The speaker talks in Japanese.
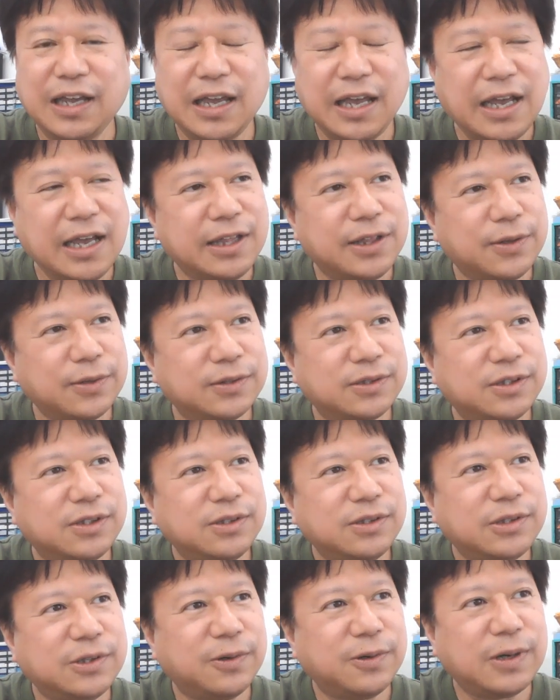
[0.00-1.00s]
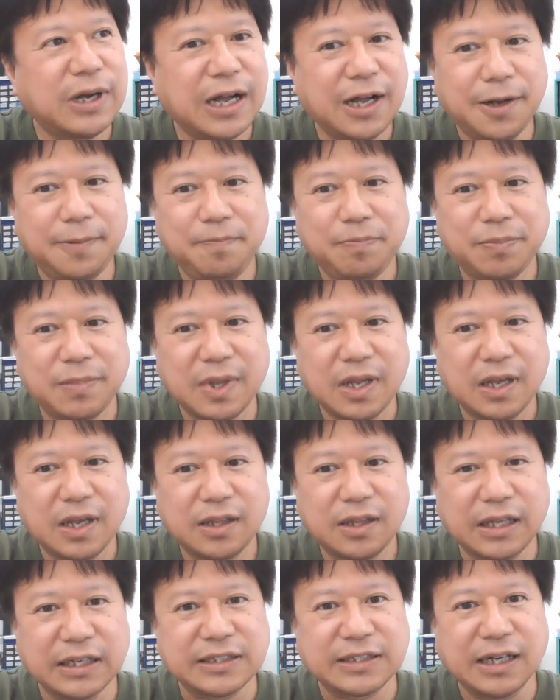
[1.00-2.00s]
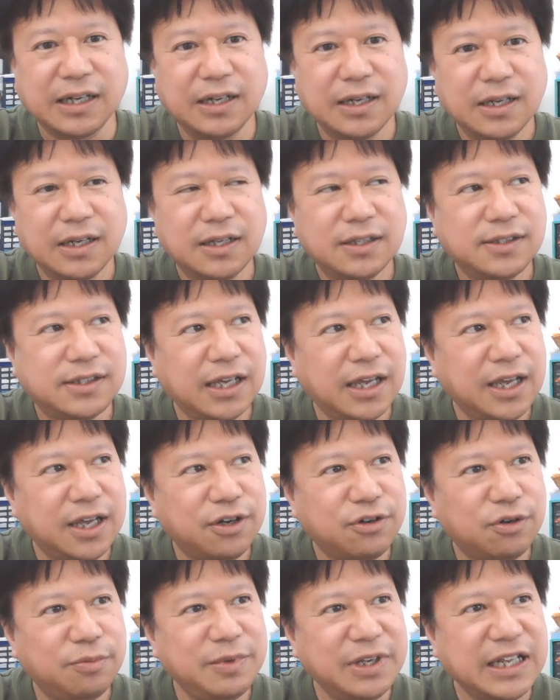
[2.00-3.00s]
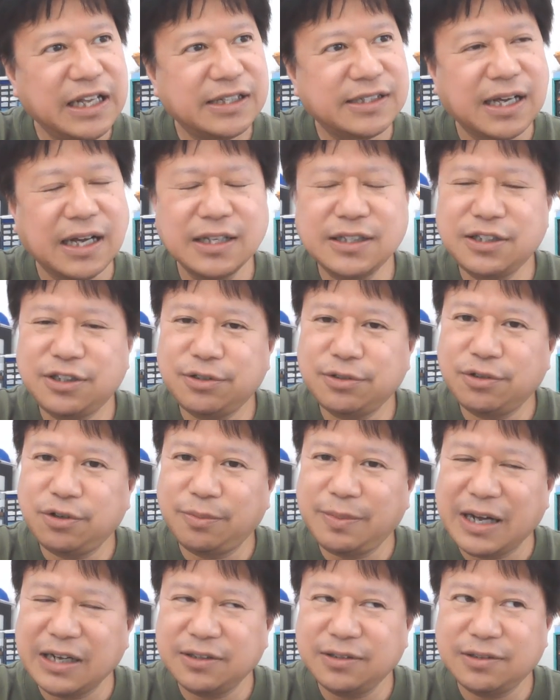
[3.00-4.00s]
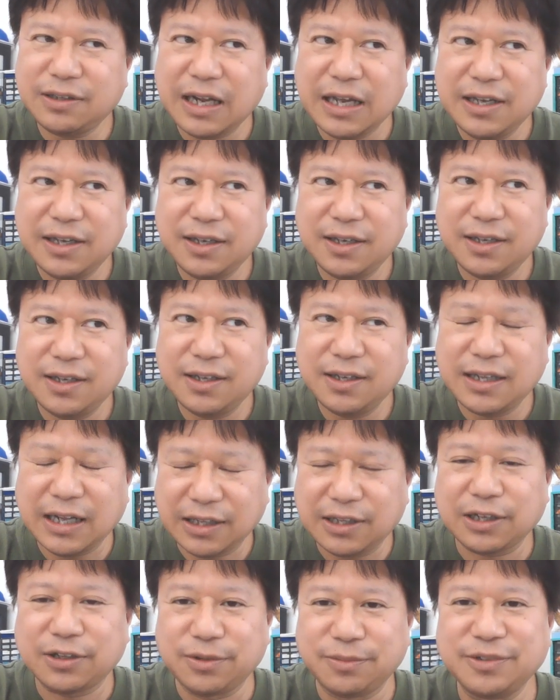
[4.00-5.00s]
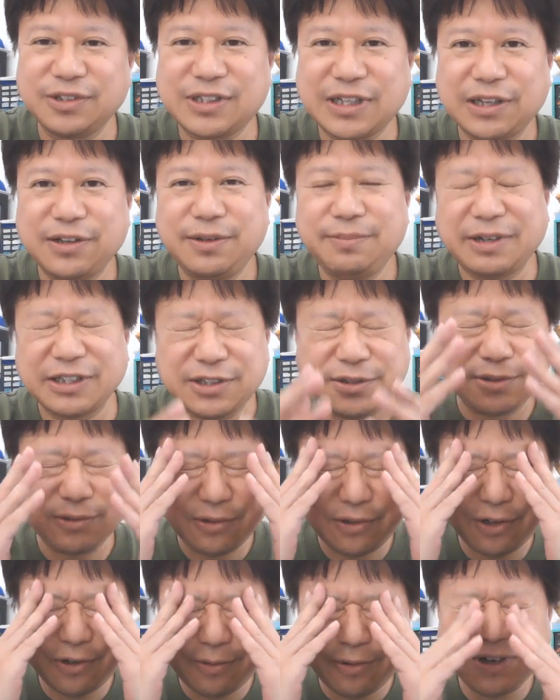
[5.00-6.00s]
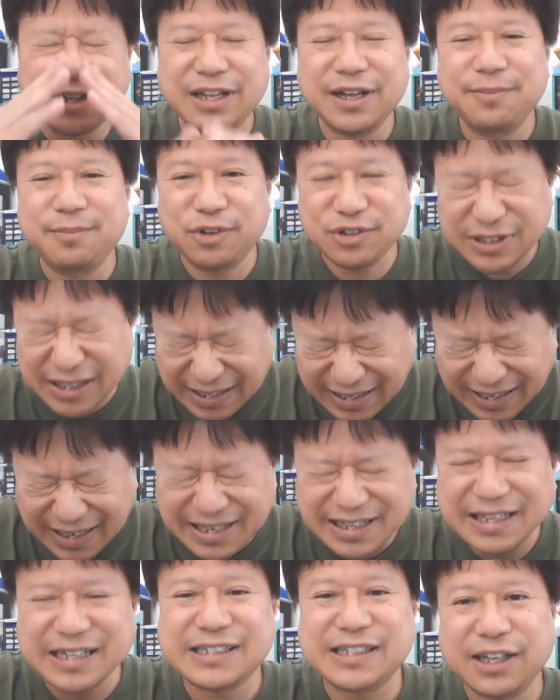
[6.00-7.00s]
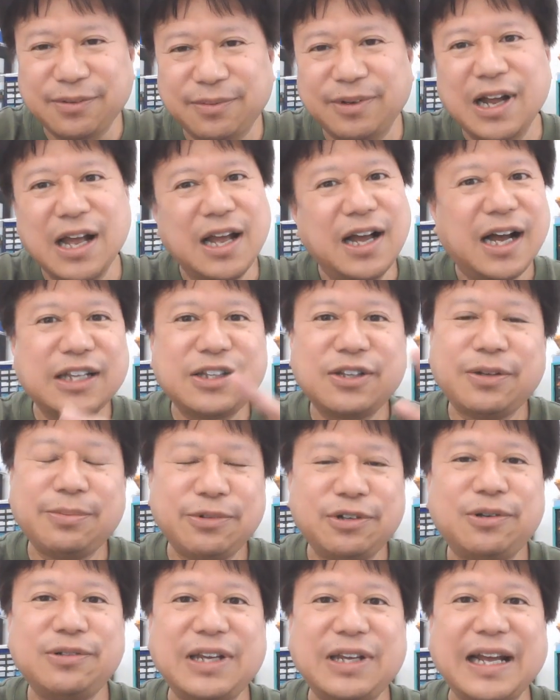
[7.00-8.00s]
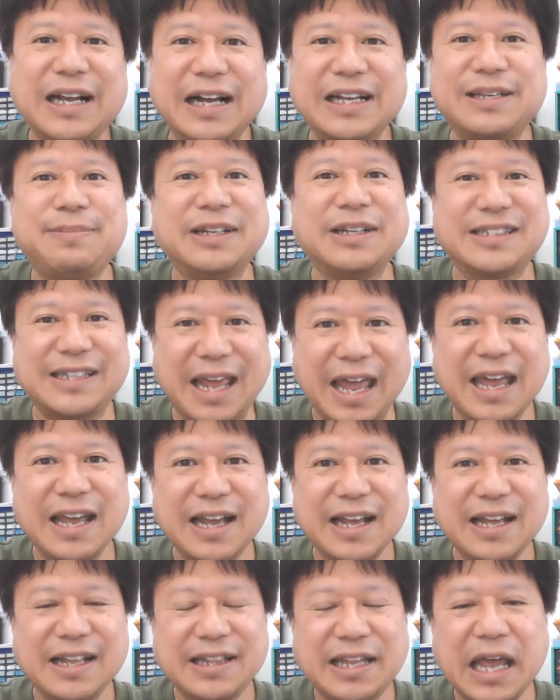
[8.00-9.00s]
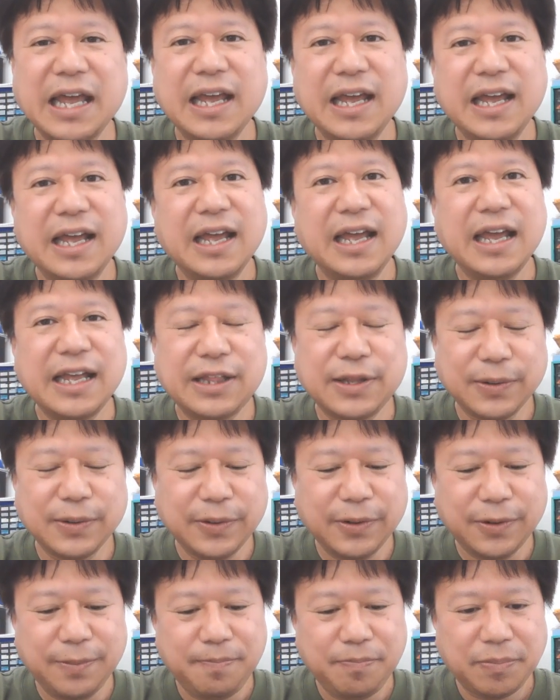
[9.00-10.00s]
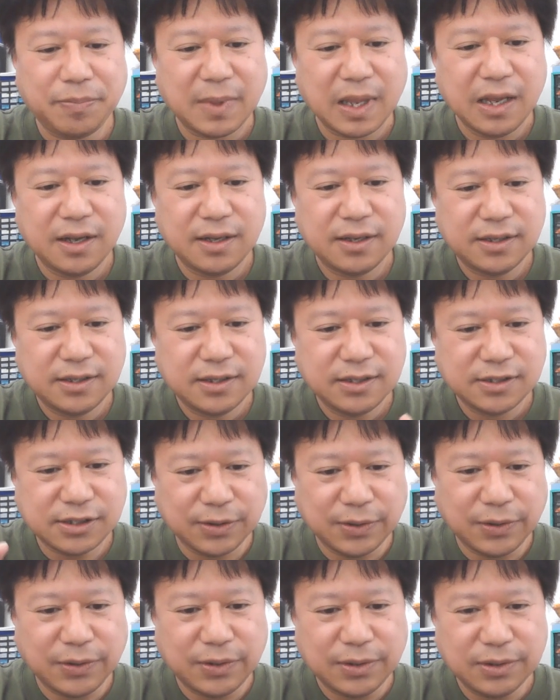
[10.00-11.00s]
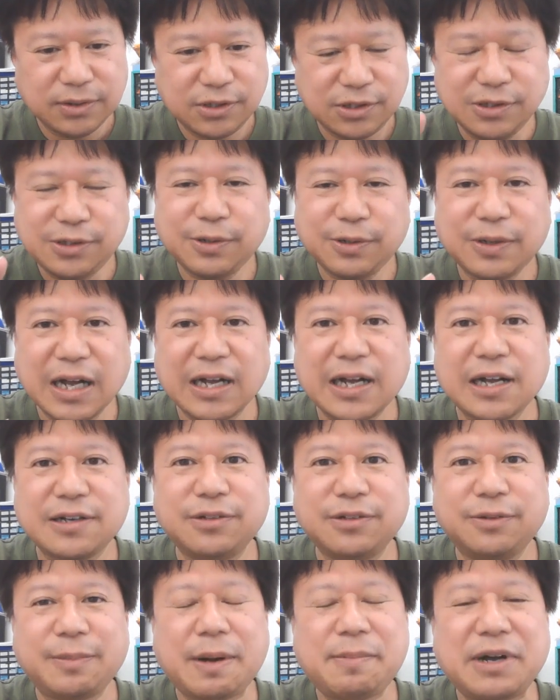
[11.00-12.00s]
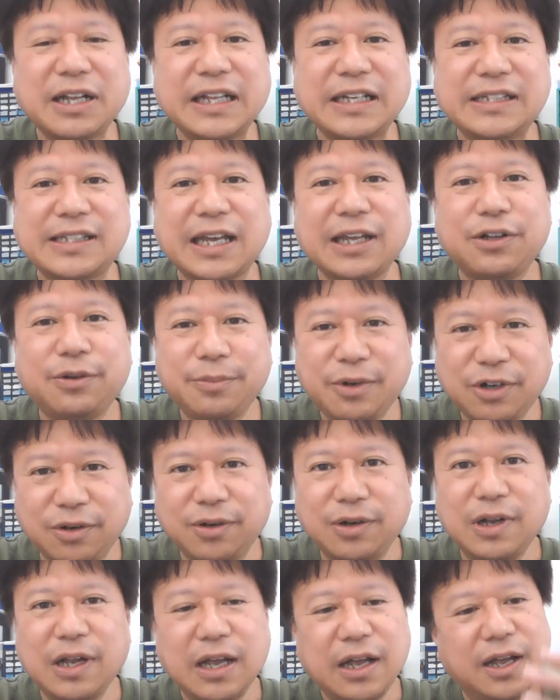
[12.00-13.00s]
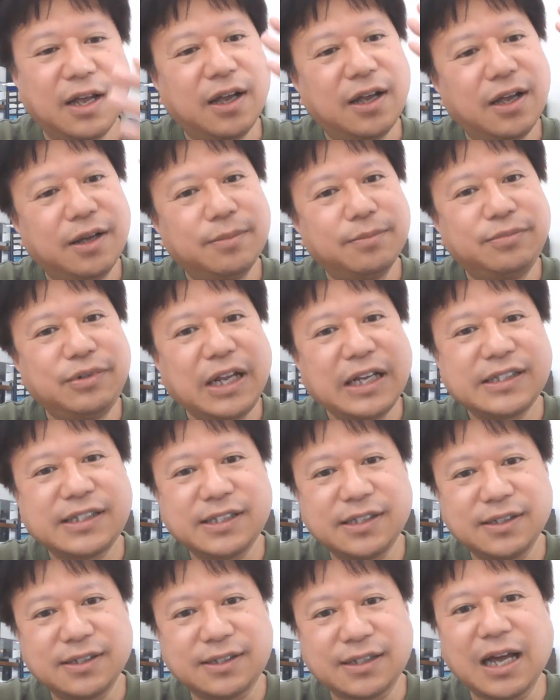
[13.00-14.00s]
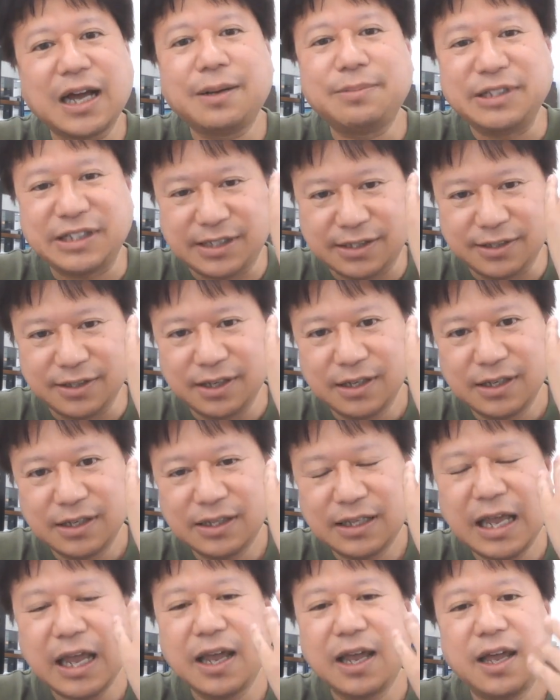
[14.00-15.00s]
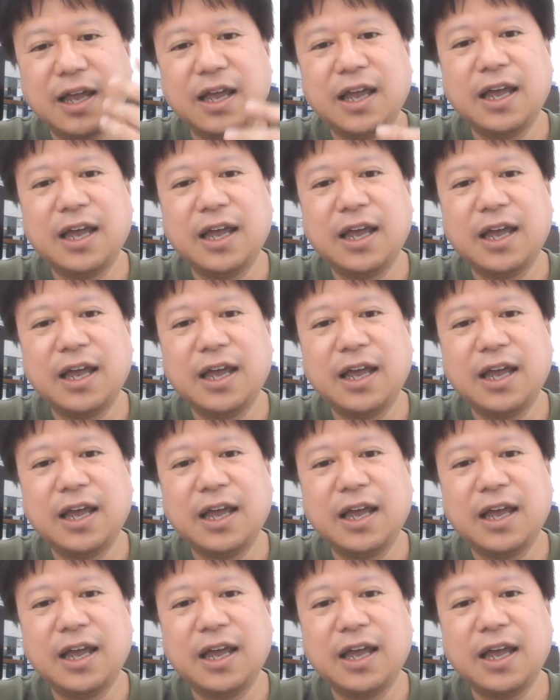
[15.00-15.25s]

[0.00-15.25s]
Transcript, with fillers: えー、と、通常が、確か、税込みで35万ぐらいだったと思うんですけど、今ちょっとうろ覚えで申し訳ないんですけど後でブログで書きますね。で、えっ、ー、と、その通常価格のままですけども、ブレスサービスで、